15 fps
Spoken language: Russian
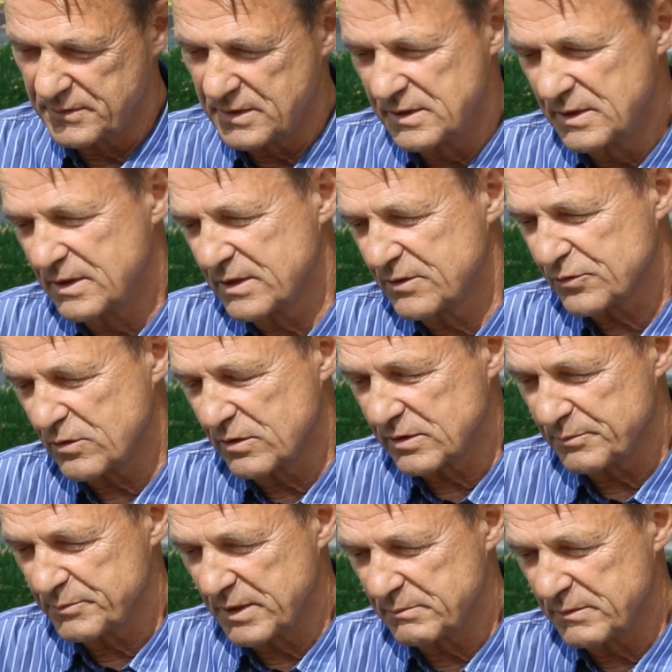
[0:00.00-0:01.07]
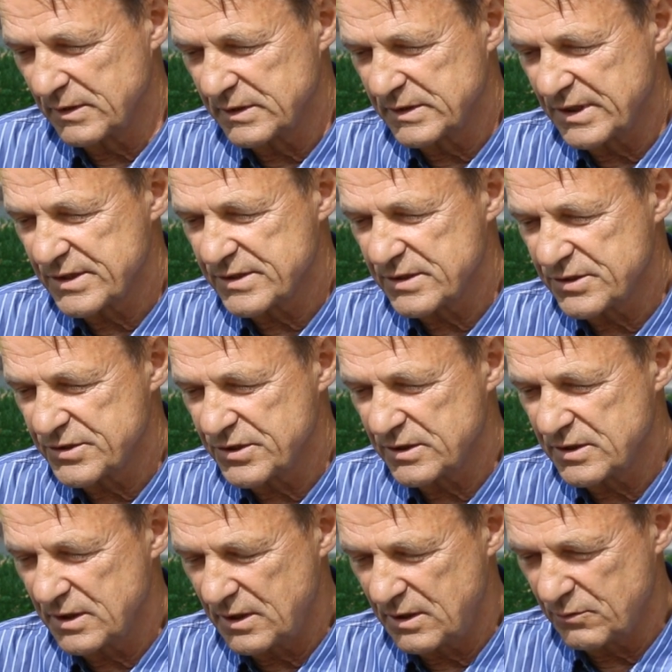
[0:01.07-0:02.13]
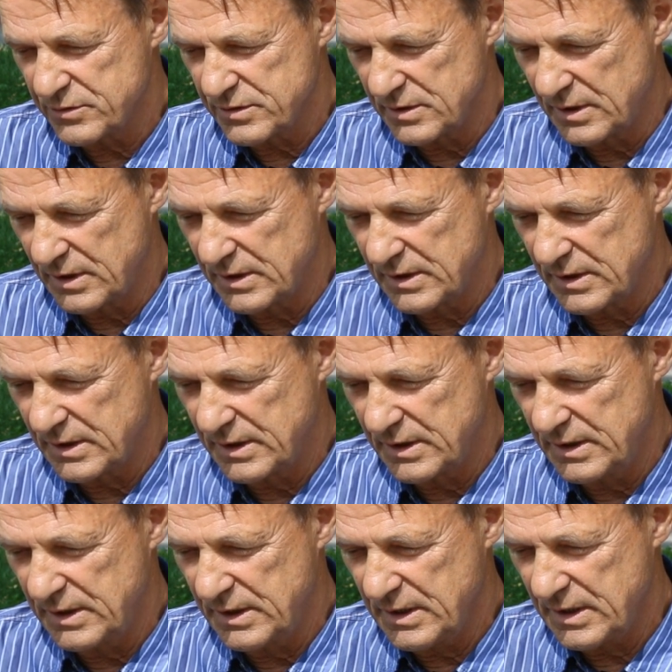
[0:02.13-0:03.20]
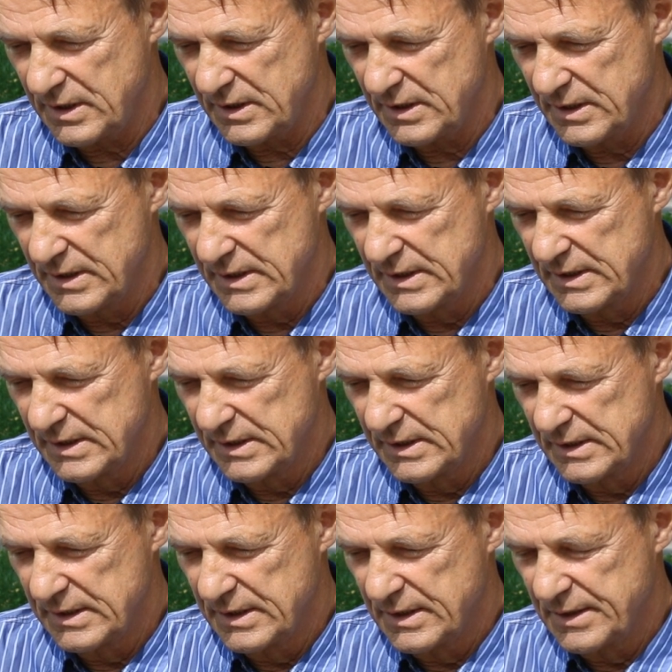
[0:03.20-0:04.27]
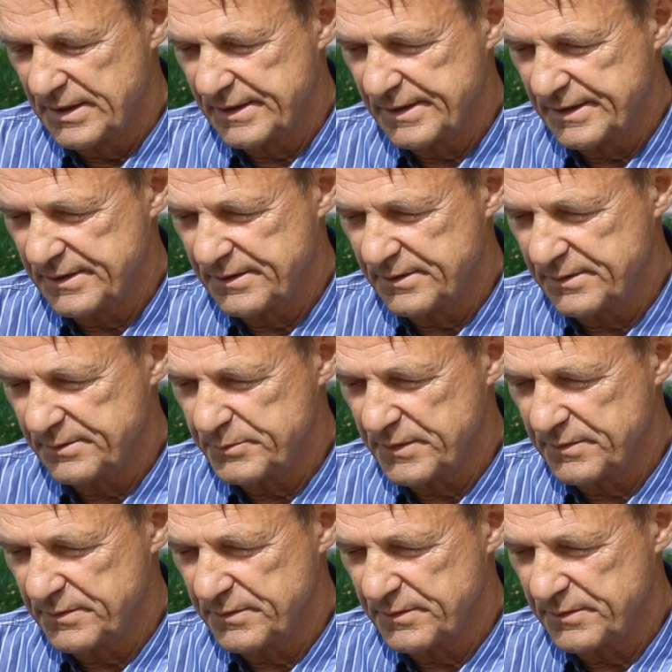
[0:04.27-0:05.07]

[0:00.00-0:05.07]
уже сколько мне было, 34 уже, наверное. И я Э,